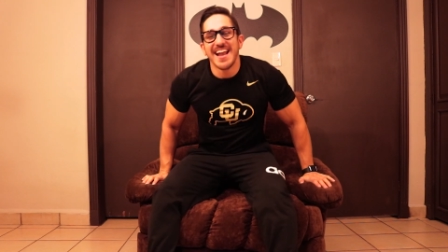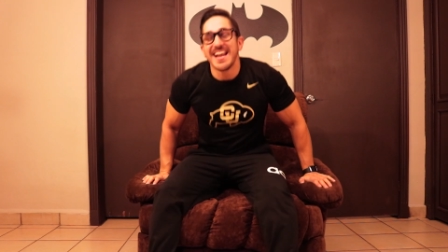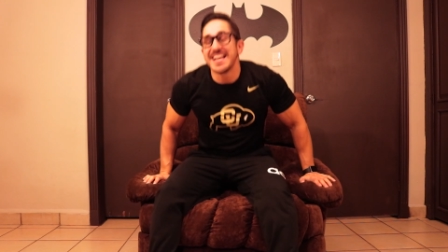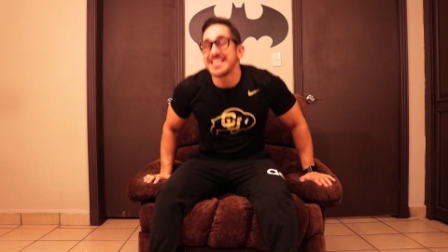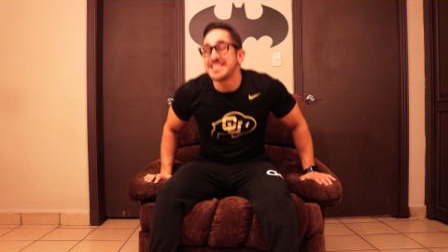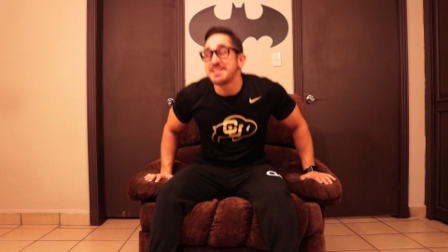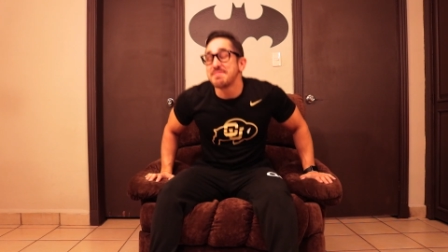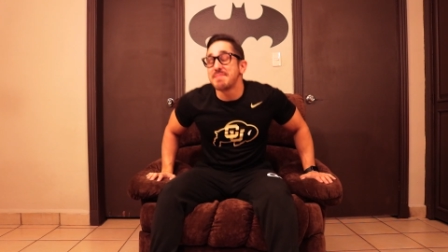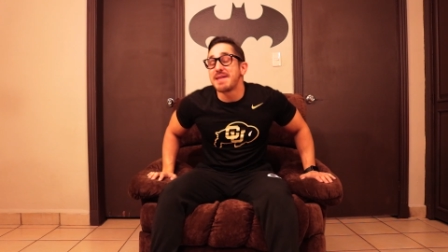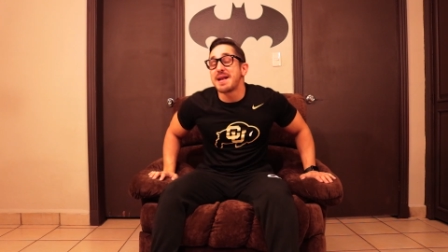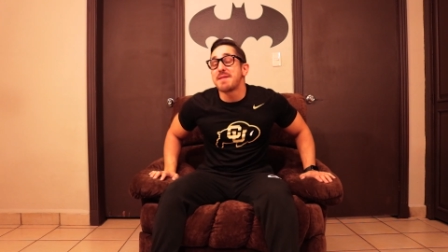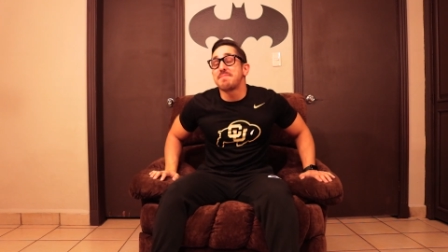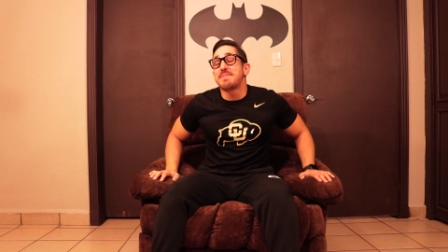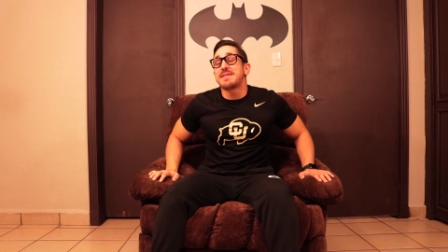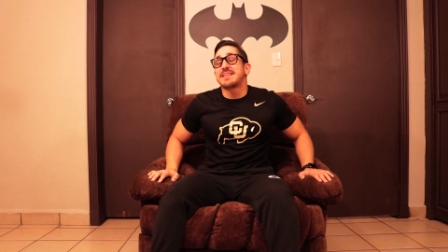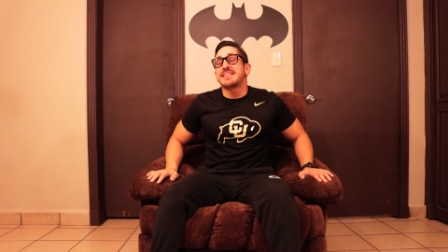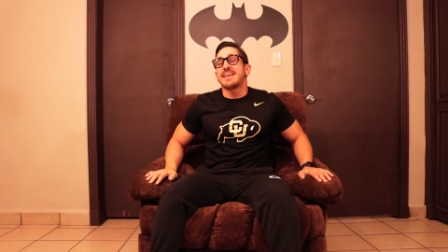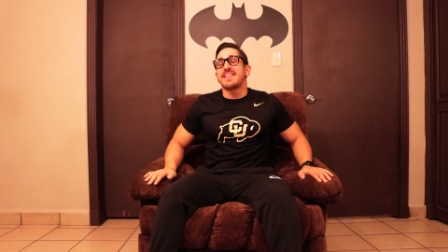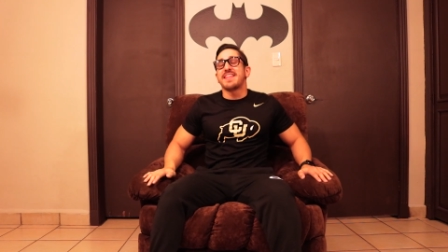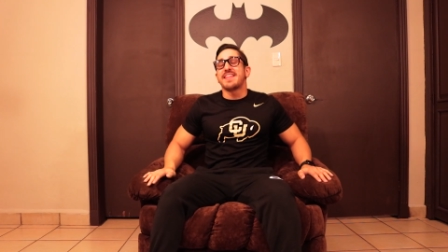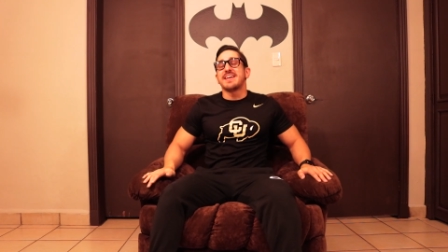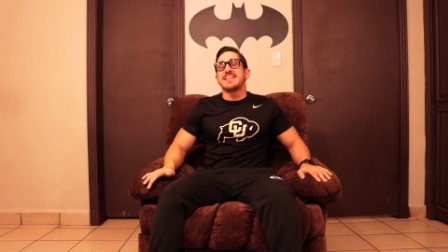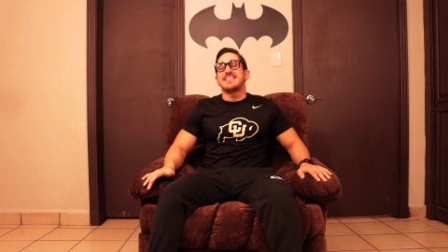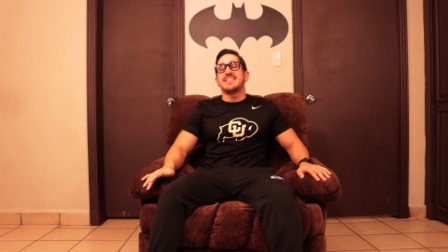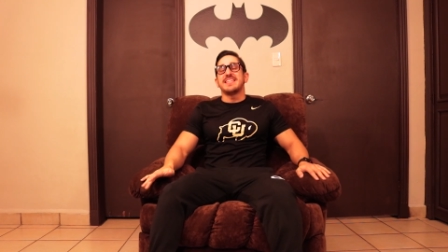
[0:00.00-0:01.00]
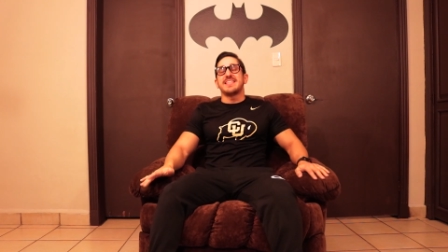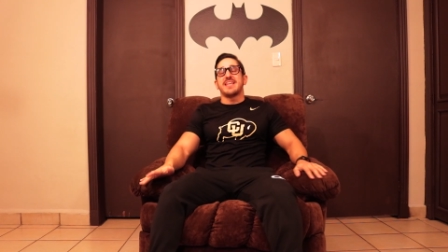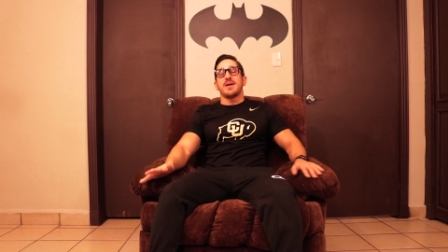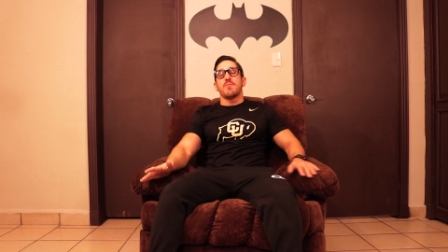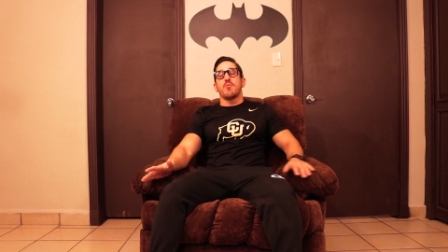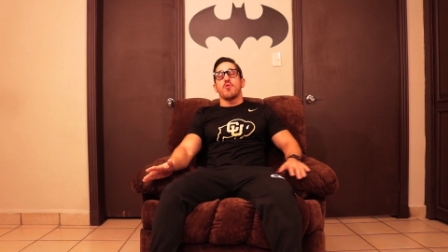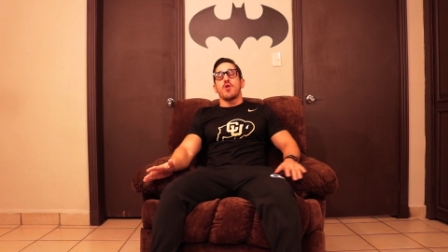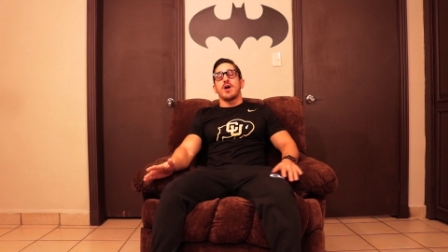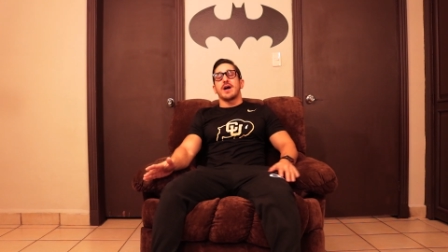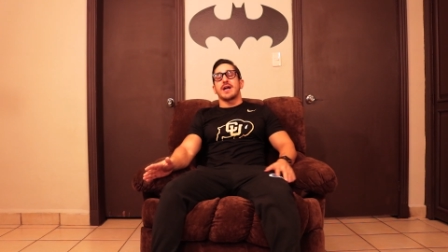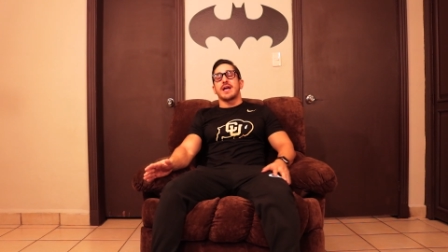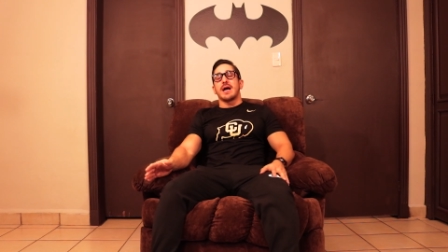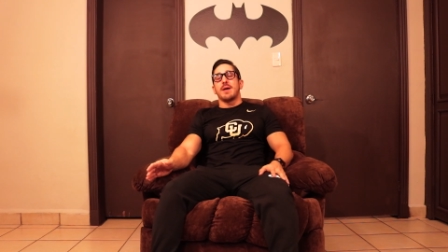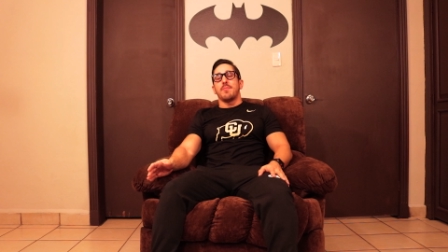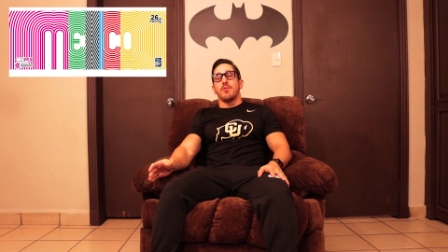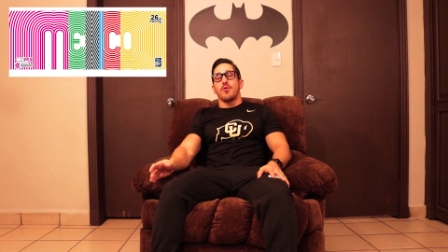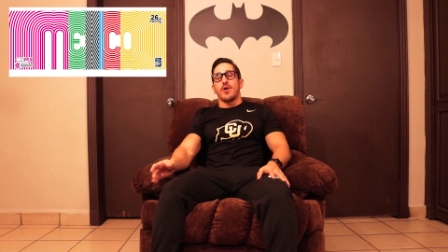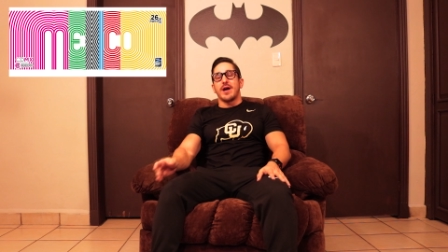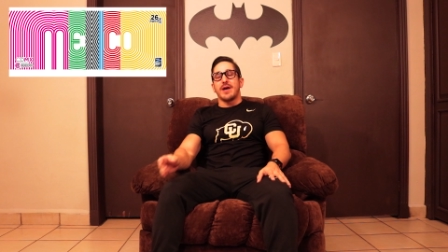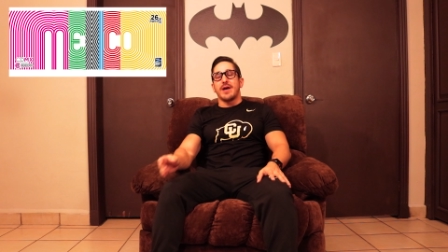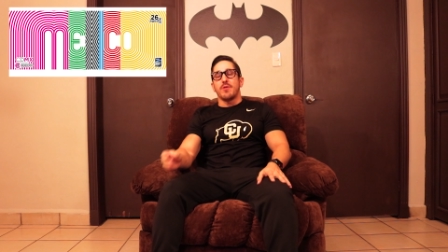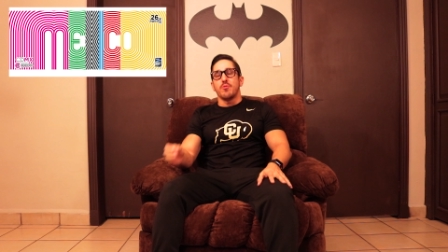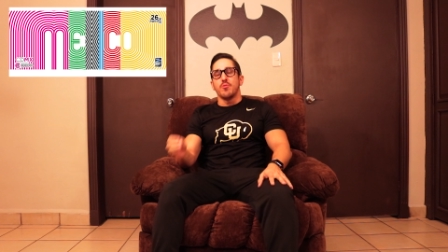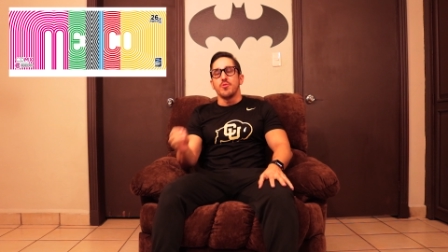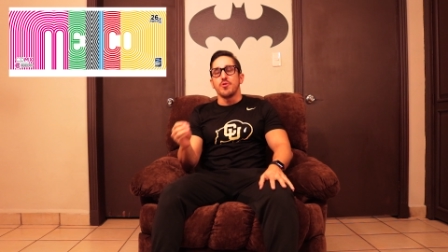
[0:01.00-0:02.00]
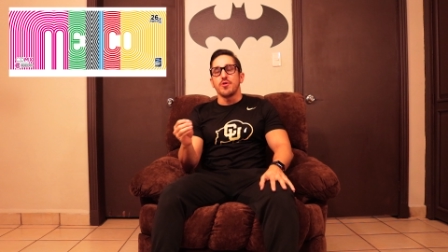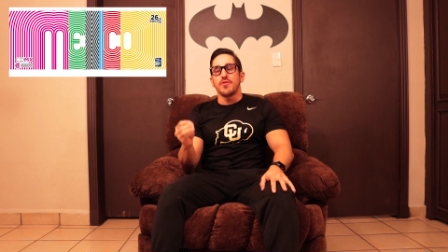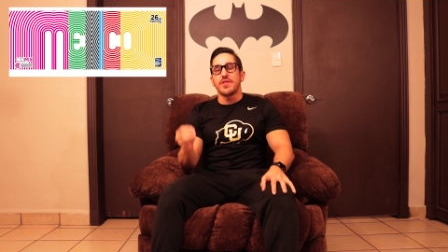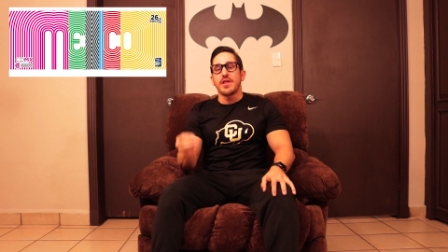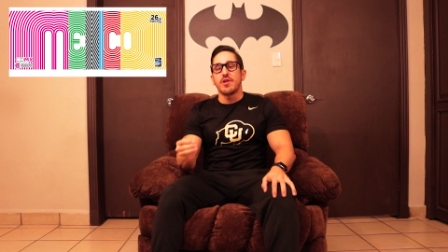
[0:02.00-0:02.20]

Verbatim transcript: La semana pasada se llevó a cabo uno